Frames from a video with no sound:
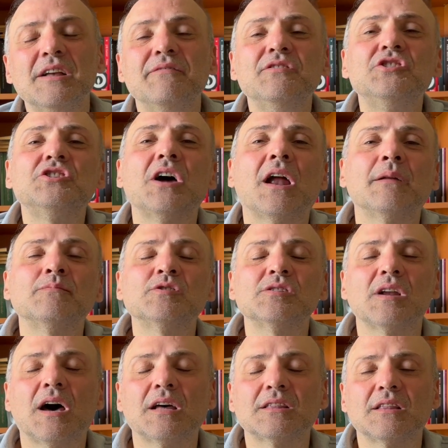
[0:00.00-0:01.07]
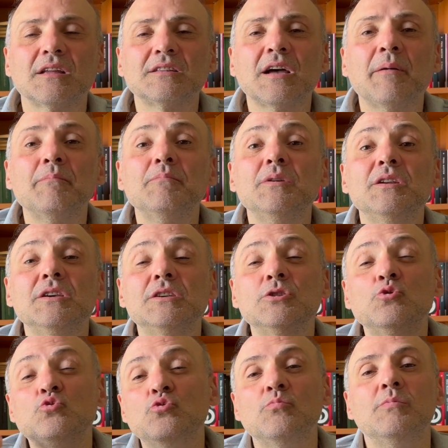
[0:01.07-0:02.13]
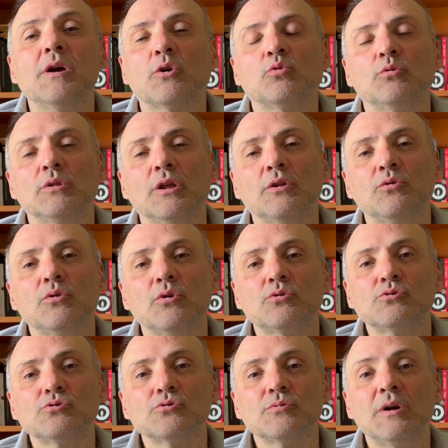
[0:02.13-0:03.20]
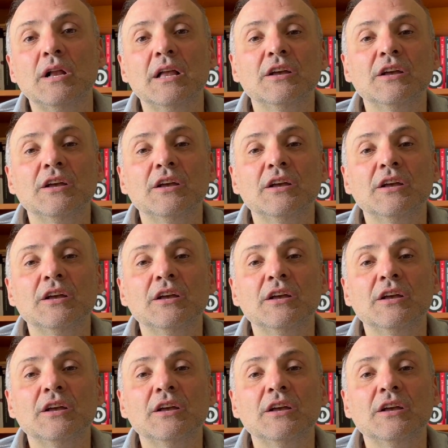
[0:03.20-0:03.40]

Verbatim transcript: vicdanımızı rahatlatan bir iki cümle kullanıyoruz.